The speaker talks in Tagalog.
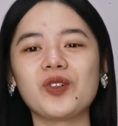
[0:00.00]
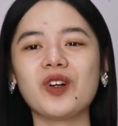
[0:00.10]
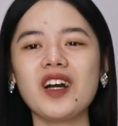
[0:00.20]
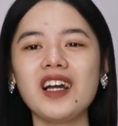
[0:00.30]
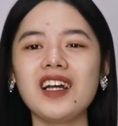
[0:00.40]

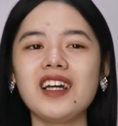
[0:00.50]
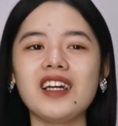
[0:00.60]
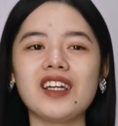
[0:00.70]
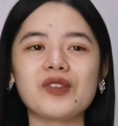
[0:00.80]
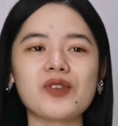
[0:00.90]
So,
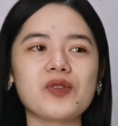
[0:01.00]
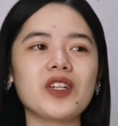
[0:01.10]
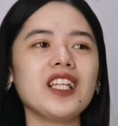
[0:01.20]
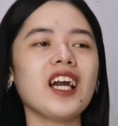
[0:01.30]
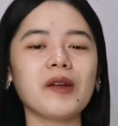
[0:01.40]
it was
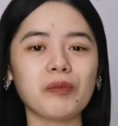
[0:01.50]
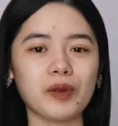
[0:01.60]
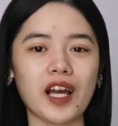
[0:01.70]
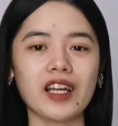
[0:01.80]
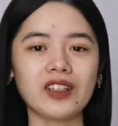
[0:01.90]
really
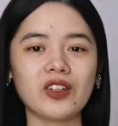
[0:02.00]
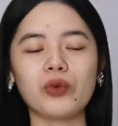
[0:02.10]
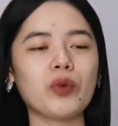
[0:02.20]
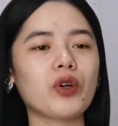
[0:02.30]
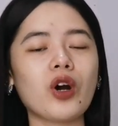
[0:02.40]
unplanned.
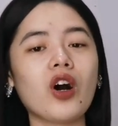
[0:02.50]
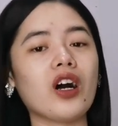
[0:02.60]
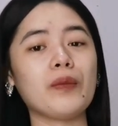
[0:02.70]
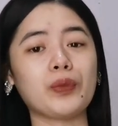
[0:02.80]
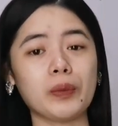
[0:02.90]
We were
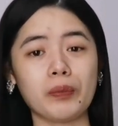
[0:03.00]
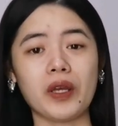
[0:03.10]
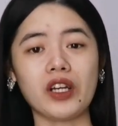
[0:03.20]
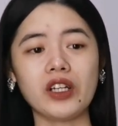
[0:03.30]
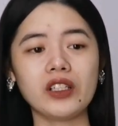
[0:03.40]
all
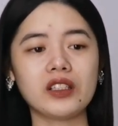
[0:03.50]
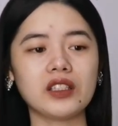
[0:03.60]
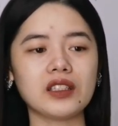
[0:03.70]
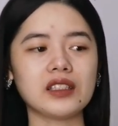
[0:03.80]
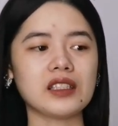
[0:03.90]
unprepared.
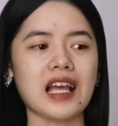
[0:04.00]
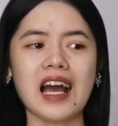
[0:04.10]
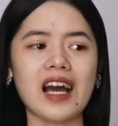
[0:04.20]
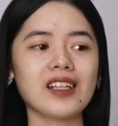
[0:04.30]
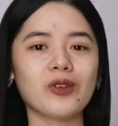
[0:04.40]

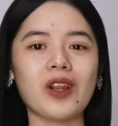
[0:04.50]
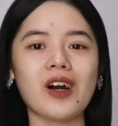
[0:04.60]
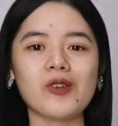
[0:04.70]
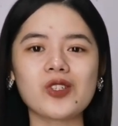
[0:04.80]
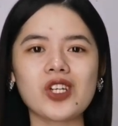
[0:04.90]
Lahat,
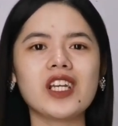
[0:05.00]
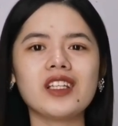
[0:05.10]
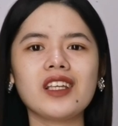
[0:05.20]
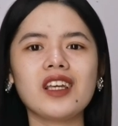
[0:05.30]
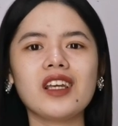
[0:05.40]
wala akong
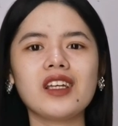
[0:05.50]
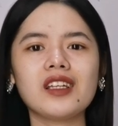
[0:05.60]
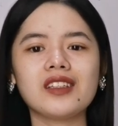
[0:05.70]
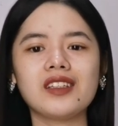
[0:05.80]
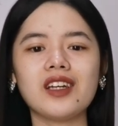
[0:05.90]

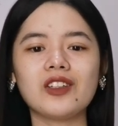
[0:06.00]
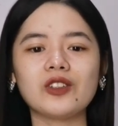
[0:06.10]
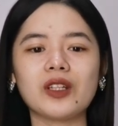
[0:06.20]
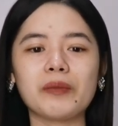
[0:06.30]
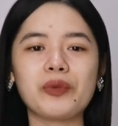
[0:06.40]
training, hindi
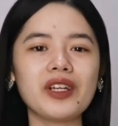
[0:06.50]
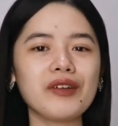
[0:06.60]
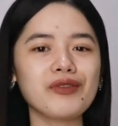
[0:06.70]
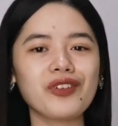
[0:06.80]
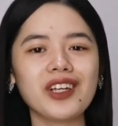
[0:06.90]
ako
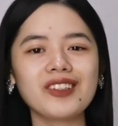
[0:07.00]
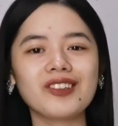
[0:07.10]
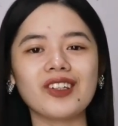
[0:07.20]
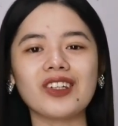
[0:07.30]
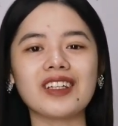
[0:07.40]
na-briefing
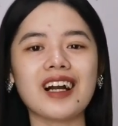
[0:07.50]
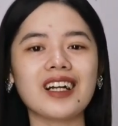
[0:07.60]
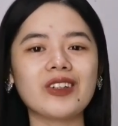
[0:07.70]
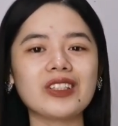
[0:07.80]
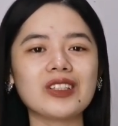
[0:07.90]
kung ano yung
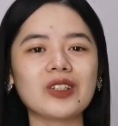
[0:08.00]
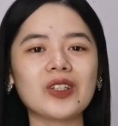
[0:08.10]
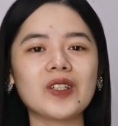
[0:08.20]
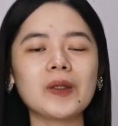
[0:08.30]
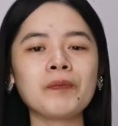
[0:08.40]
gagawin
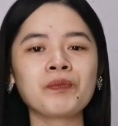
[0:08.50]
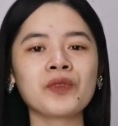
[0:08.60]
ko